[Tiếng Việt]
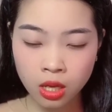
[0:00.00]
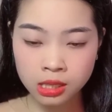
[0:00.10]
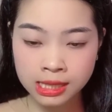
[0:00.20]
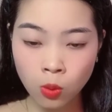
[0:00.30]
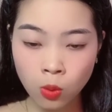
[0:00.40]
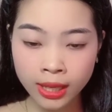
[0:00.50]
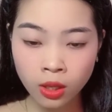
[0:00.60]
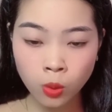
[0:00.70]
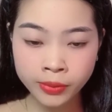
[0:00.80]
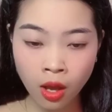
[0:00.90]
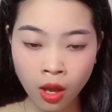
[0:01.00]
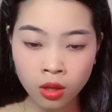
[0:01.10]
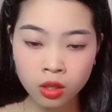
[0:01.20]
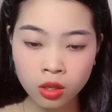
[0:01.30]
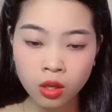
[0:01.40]
Sau ngày hôm
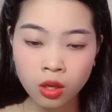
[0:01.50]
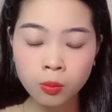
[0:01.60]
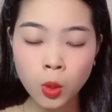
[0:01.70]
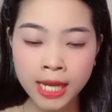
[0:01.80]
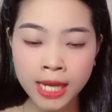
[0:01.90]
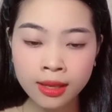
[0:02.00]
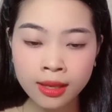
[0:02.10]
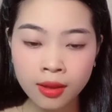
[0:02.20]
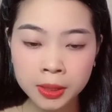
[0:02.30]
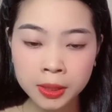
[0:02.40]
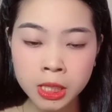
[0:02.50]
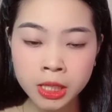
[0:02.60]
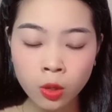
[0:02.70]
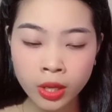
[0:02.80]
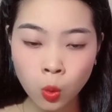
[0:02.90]
đó, Mỗi ngày, Đức
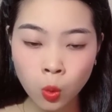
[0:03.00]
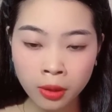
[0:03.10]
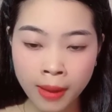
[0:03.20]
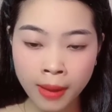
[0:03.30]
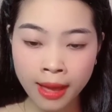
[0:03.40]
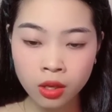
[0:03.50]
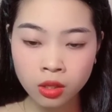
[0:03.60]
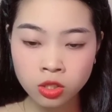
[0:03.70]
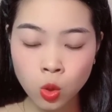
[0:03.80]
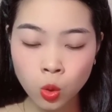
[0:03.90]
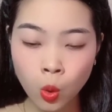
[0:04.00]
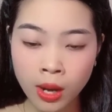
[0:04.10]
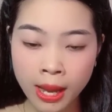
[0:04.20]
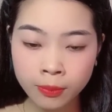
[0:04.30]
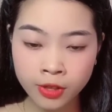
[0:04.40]
đều đến quán bar, chỗ cô
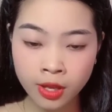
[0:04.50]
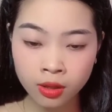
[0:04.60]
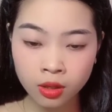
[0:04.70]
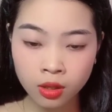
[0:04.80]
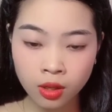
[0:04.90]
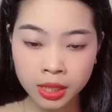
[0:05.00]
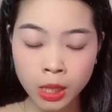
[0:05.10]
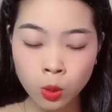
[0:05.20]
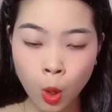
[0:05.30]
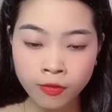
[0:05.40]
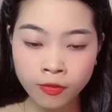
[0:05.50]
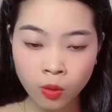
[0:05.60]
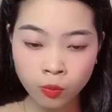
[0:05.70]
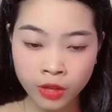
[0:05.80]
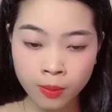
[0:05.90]
làm việc, đều gọi
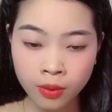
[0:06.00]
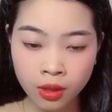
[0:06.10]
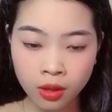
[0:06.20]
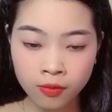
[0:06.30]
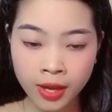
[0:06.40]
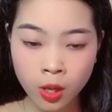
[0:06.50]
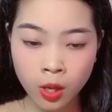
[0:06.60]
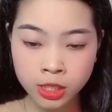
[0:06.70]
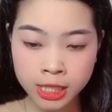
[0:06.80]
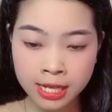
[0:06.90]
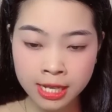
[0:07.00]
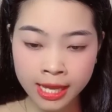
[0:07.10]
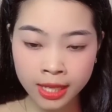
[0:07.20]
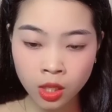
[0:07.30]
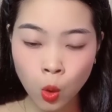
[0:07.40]
phòng VIP và đều chỉ đích
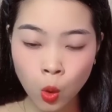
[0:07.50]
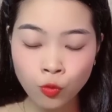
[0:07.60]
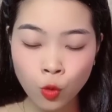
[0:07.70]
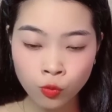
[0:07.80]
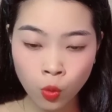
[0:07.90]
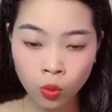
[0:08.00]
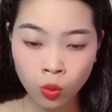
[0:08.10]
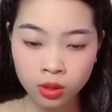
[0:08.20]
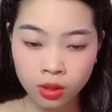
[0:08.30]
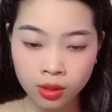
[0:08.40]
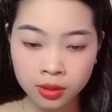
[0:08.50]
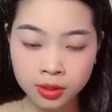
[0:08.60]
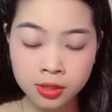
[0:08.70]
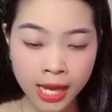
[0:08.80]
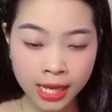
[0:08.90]
danh cô phục vụ,
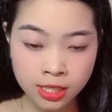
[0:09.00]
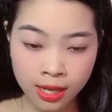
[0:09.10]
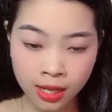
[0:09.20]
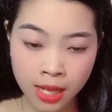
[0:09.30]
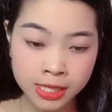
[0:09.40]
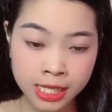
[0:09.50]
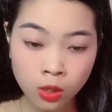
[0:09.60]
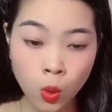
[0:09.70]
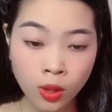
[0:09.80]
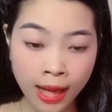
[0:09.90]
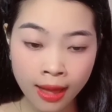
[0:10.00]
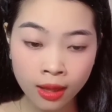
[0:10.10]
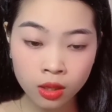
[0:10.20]
nhưng lại chẳng làm gì cô cả.